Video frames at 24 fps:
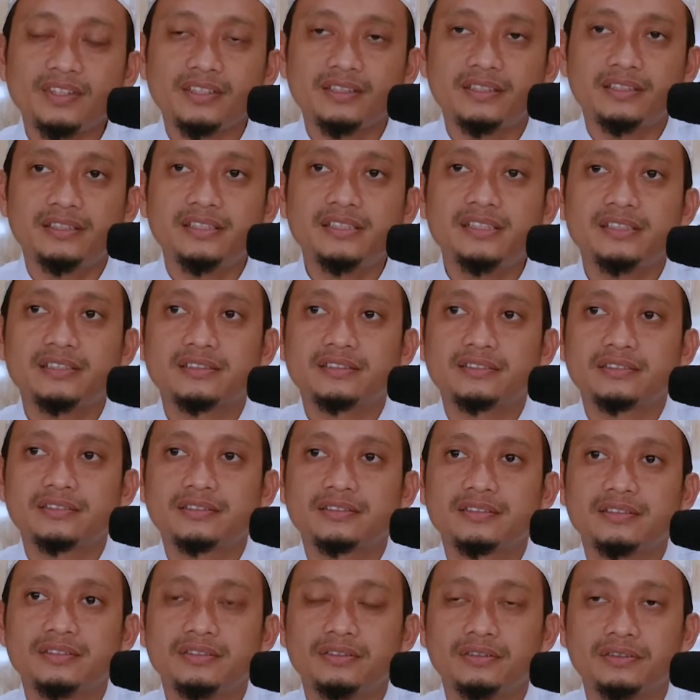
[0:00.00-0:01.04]
jadi
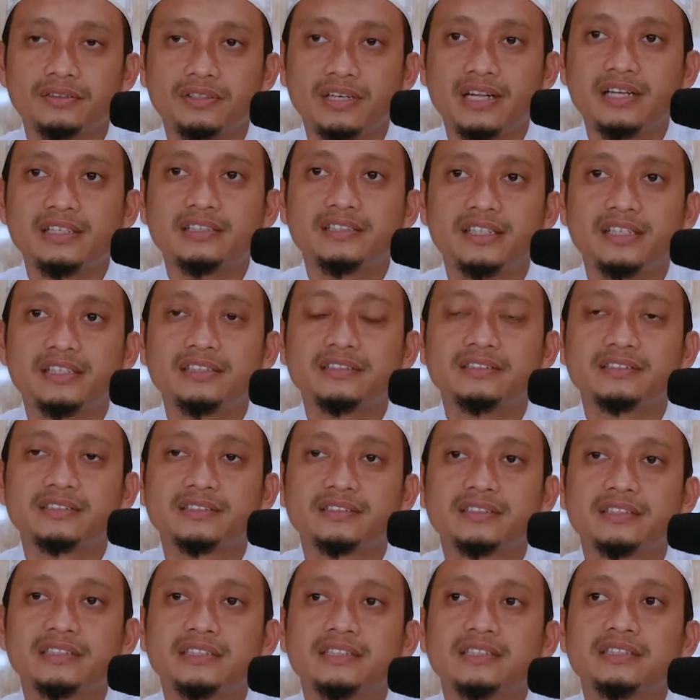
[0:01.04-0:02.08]
orang yang
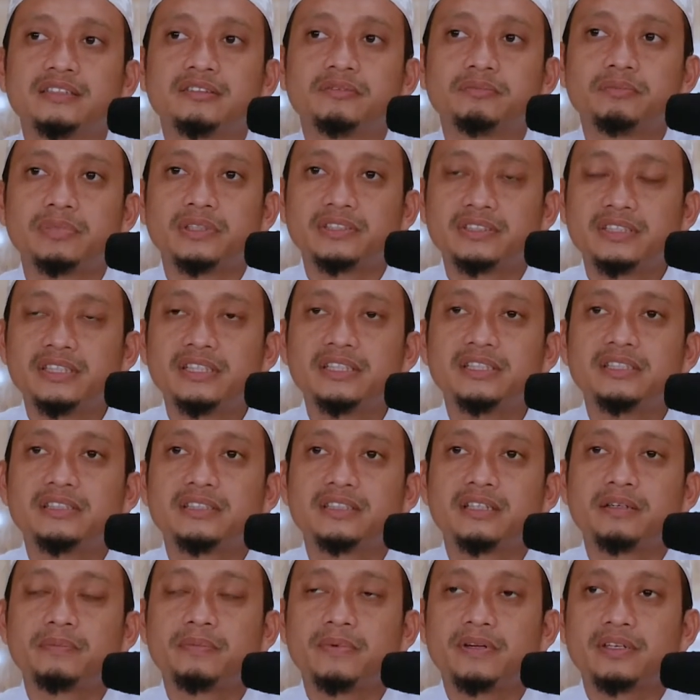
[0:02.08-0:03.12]

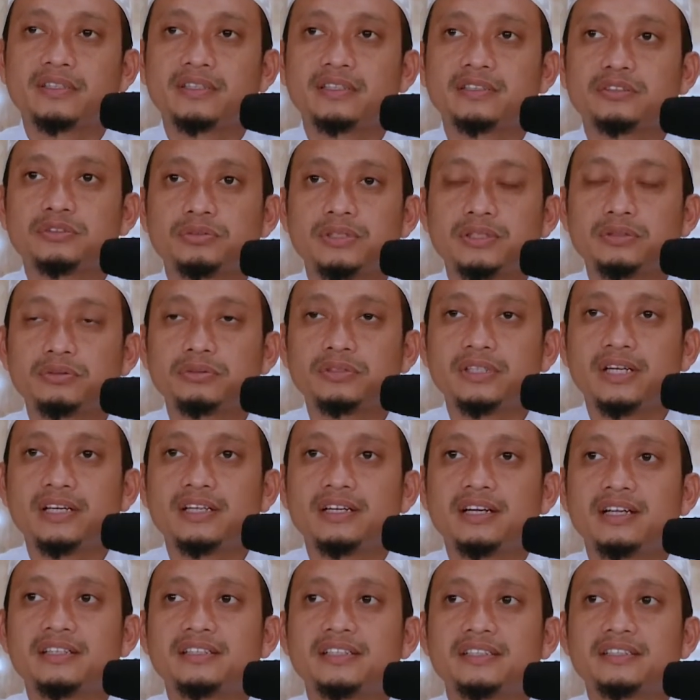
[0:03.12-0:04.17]
pergi ke, ke suatu
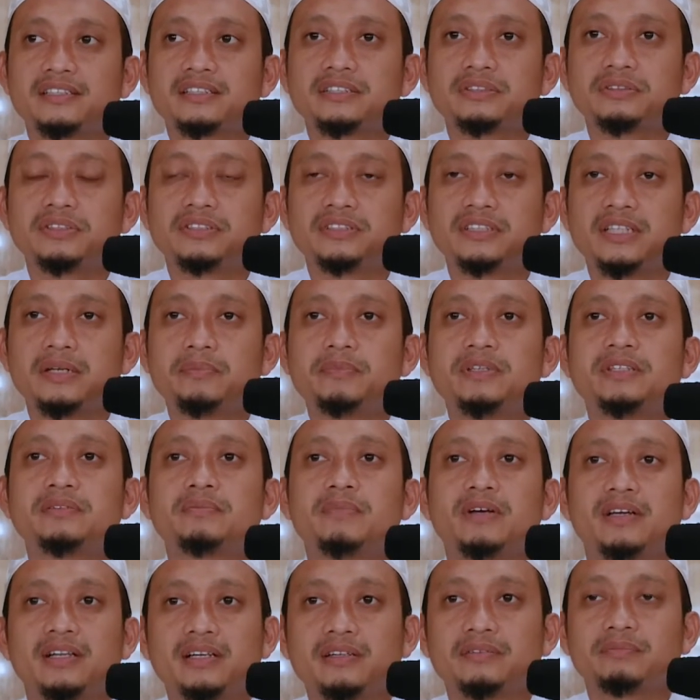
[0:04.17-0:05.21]
daerah yang disitu
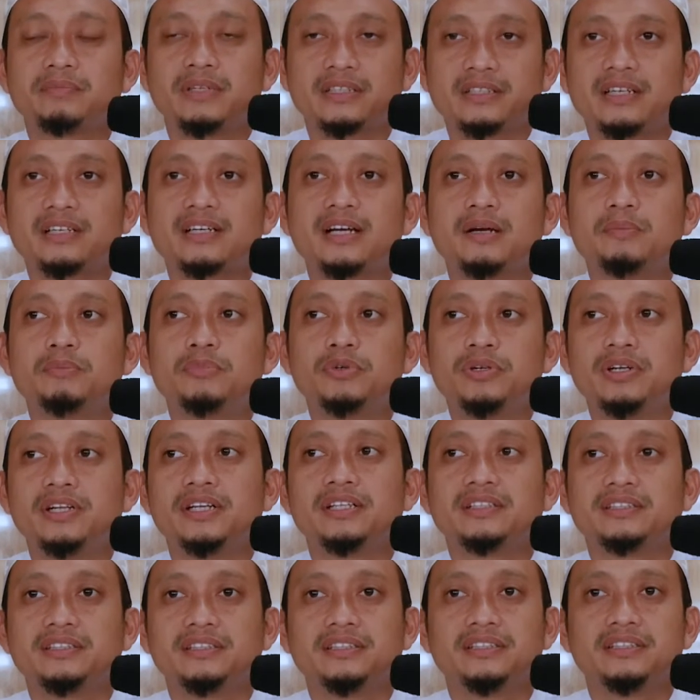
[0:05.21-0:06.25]
maka nggak
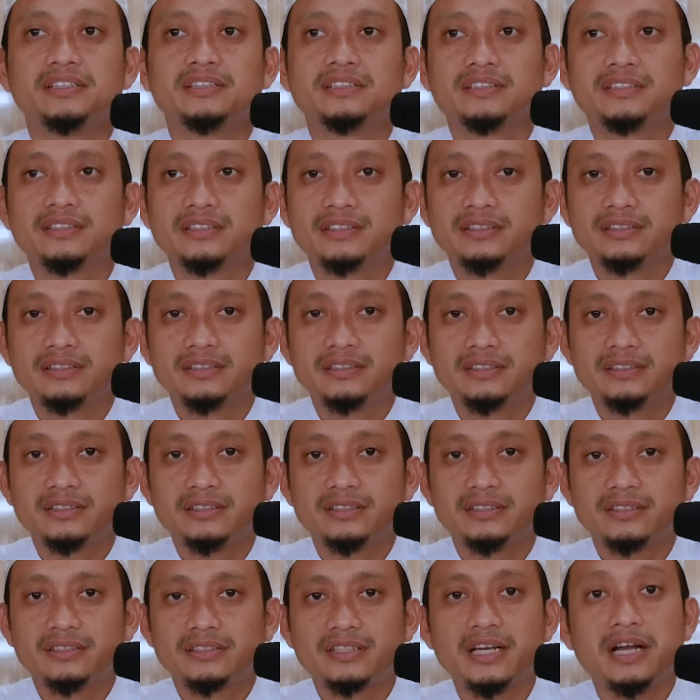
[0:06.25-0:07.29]
boleh di,
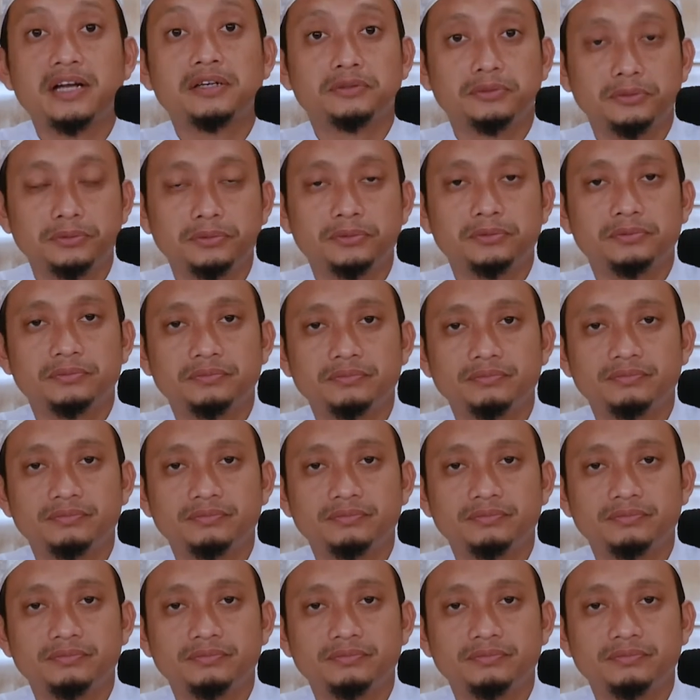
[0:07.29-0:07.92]
diganggu